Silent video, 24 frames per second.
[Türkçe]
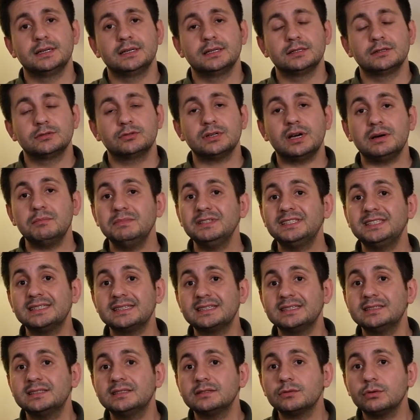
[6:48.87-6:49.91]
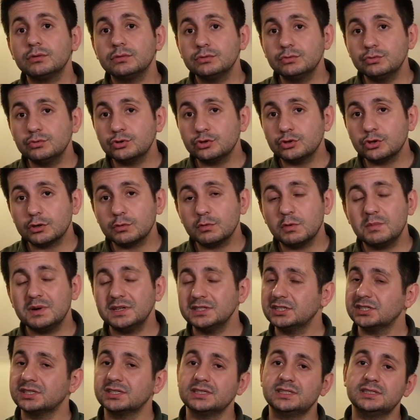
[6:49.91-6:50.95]
şu an bir sıkıntın olduğunu düşünüyorum ama
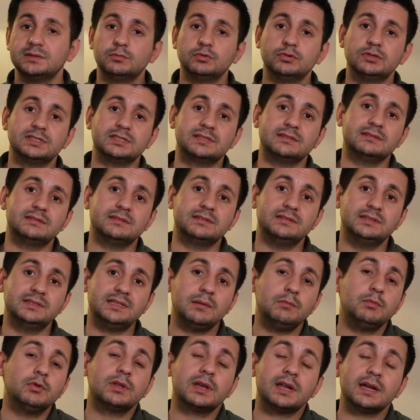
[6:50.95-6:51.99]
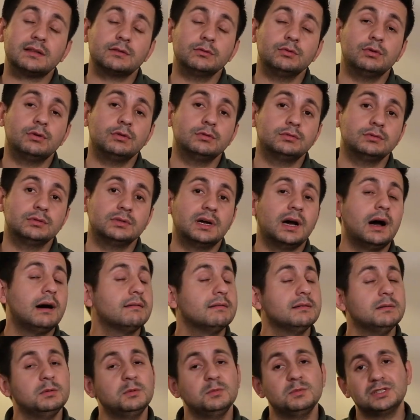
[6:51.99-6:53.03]
açıkçası bu sıkıntının tam olarak ne olduğunu
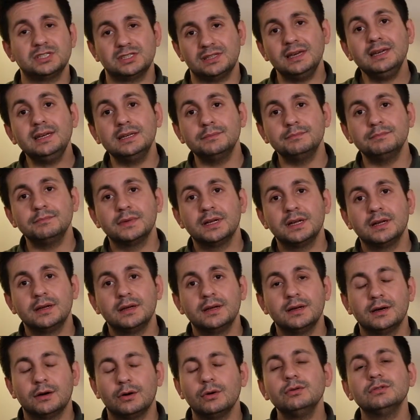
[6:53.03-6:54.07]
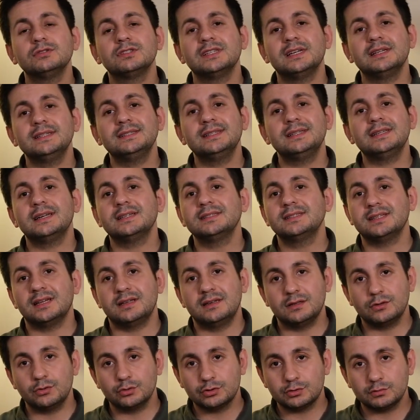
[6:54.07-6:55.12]
kavrayabilmiş değilim. O yüzden seni
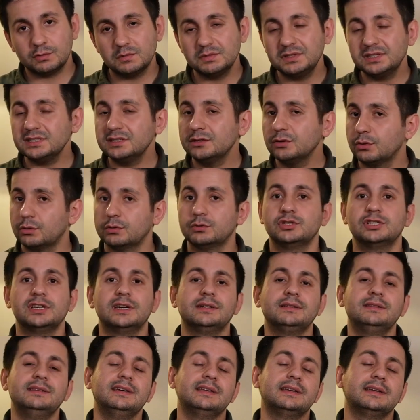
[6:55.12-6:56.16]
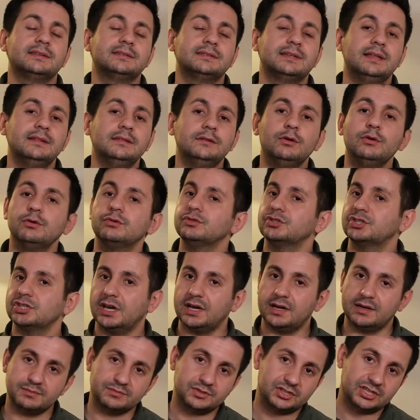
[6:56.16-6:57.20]
hastaneye götürmemiz iyi olacak diyerekten önce
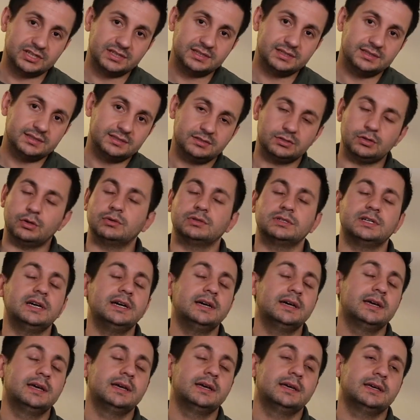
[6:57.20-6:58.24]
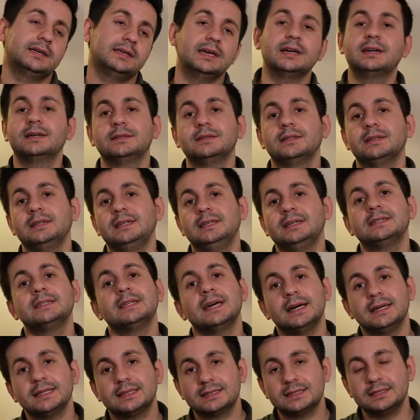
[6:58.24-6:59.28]
amcayı sonra yakınlarını
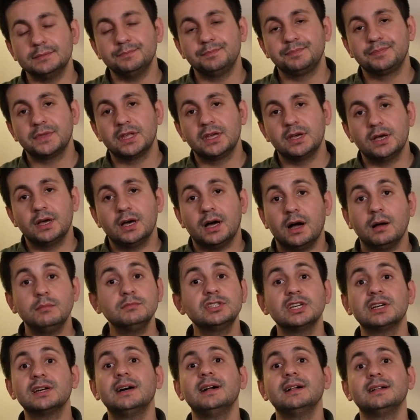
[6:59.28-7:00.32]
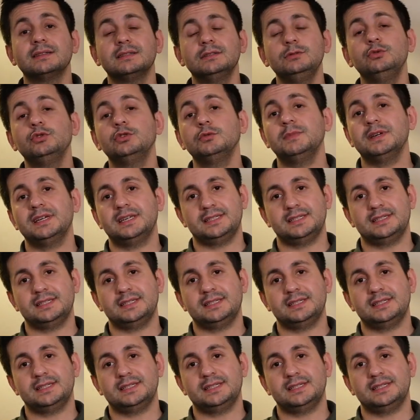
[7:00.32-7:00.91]
ikna ettim. Amca kalktı yürümek